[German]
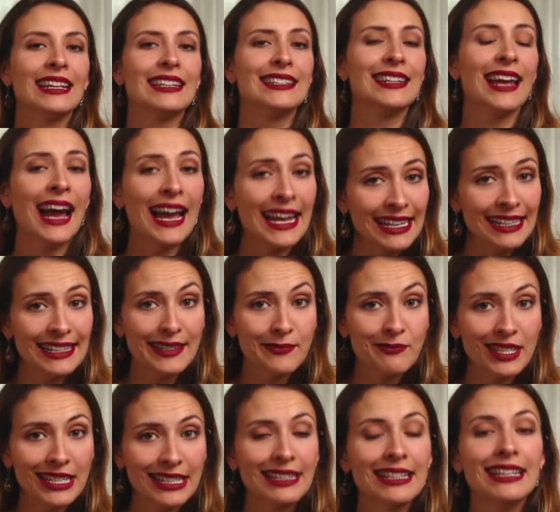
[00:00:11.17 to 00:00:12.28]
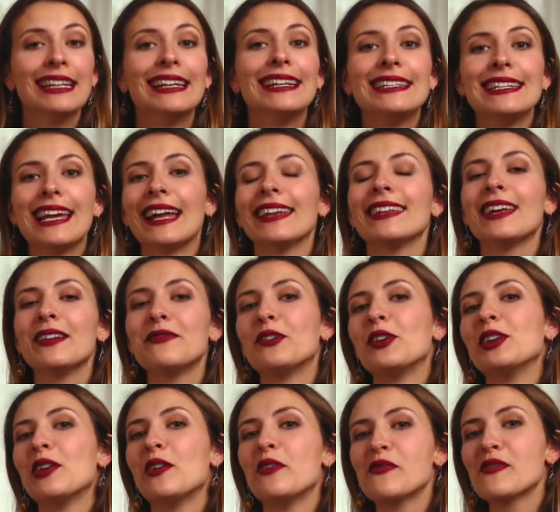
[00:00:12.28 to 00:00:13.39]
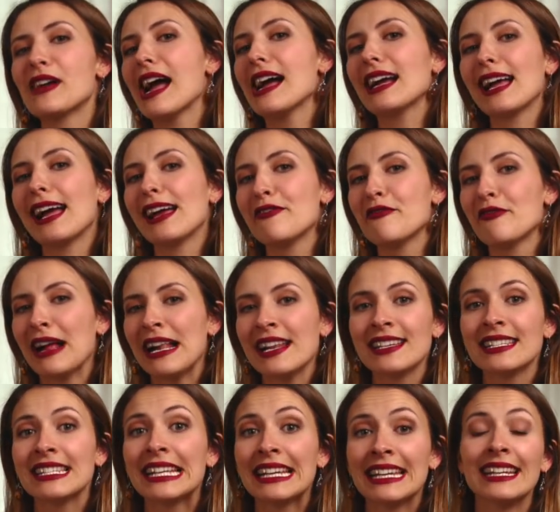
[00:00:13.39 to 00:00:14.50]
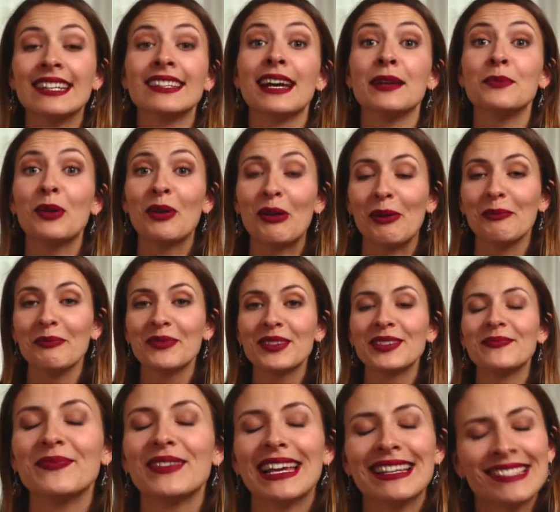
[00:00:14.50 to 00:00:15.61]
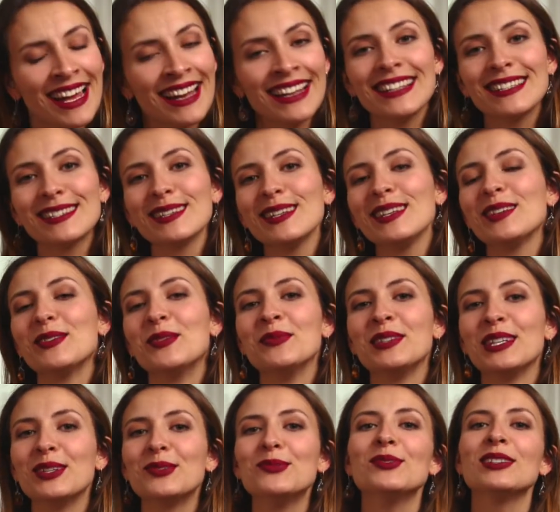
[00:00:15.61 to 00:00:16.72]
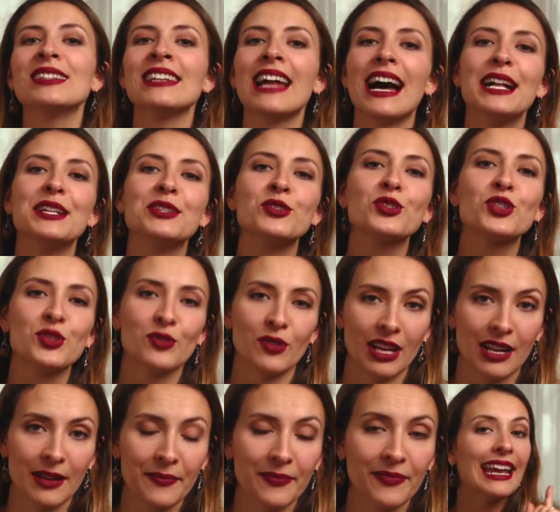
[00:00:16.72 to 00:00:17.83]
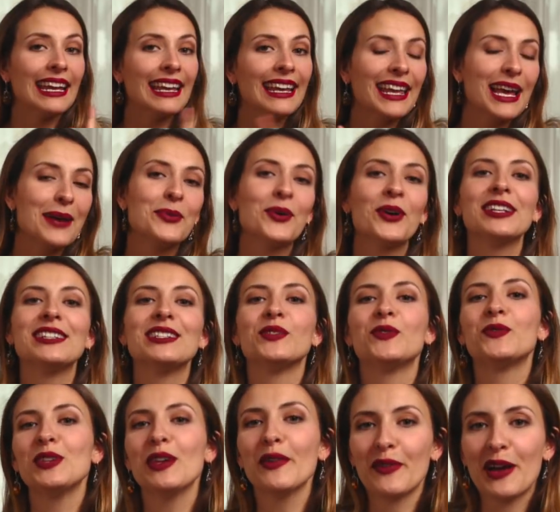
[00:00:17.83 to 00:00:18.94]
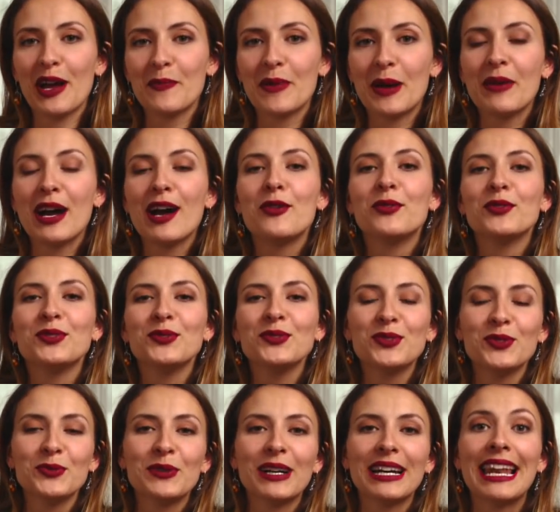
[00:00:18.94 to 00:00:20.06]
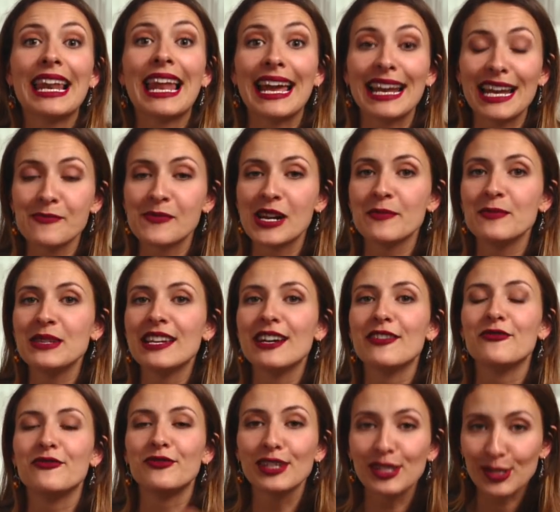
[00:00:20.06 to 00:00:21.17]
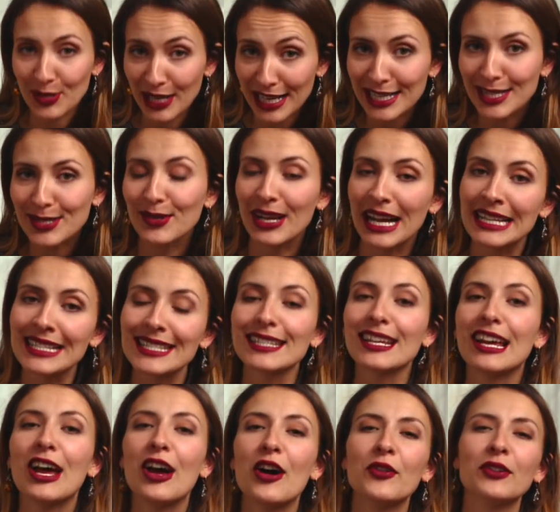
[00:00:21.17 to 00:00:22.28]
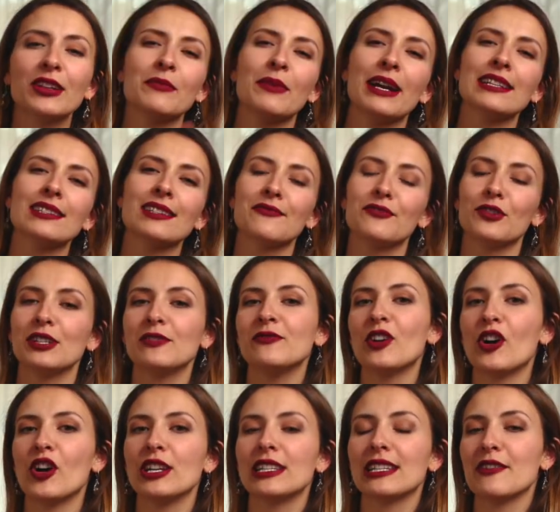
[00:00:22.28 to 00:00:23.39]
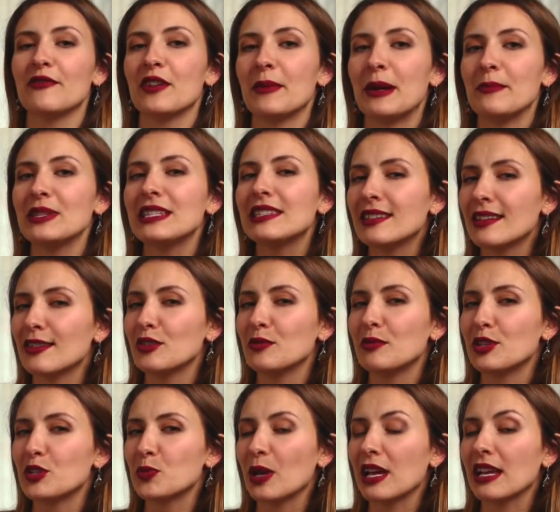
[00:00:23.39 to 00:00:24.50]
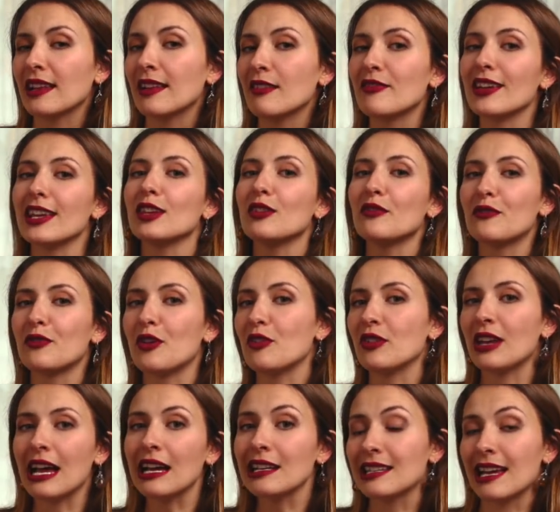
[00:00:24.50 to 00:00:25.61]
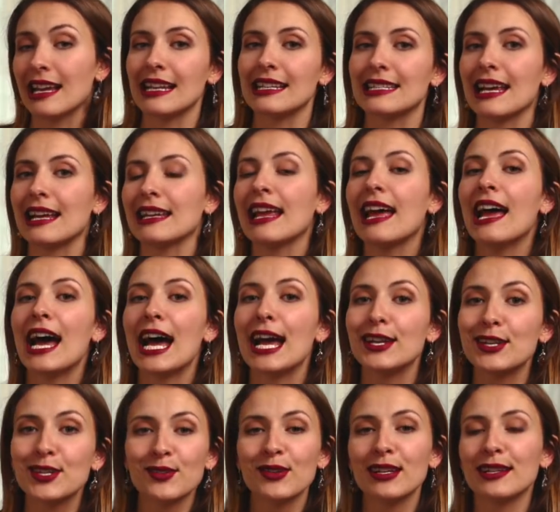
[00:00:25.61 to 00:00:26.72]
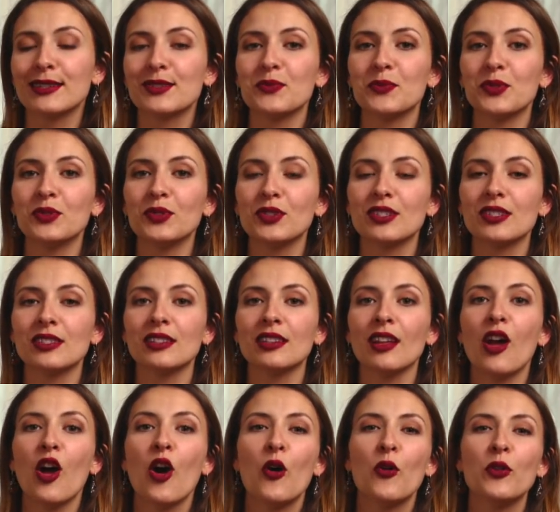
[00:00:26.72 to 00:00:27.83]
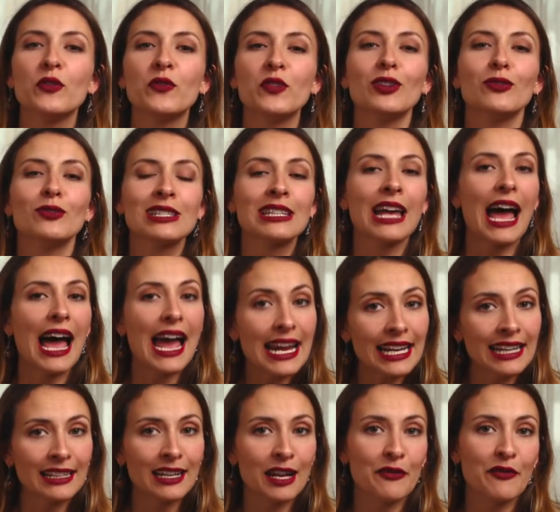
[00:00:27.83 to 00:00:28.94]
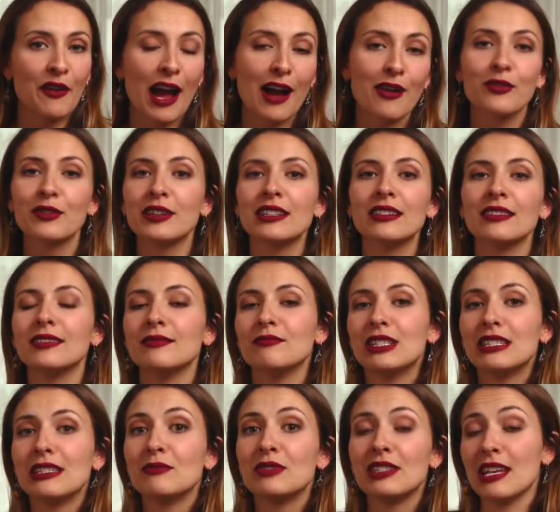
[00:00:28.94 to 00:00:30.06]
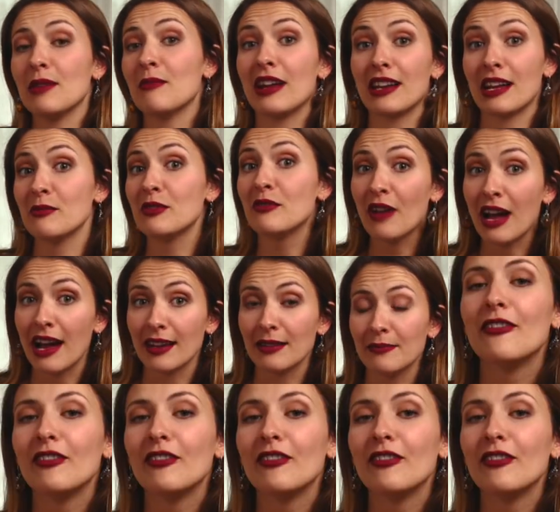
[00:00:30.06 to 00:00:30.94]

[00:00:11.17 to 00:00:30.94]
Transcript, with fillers: Die einen lieben ihn, die anderen wollen auf gar keinen Fall, dass ihr Kind einen bekommt. Es handelt sich um den guten alten Schnuller. Ich habe heute die Vierfachmama und YouTuberin Laila bei mir virtuell zu Gast und gemeinsam wollten wir heute einfach mal ein bisschen darüber sprechen, welche Vor- und Nachteile es hat, einen Schnuller zu benutzen und wie unsere eigenen Erfahrungen mit dem Thema damit waren.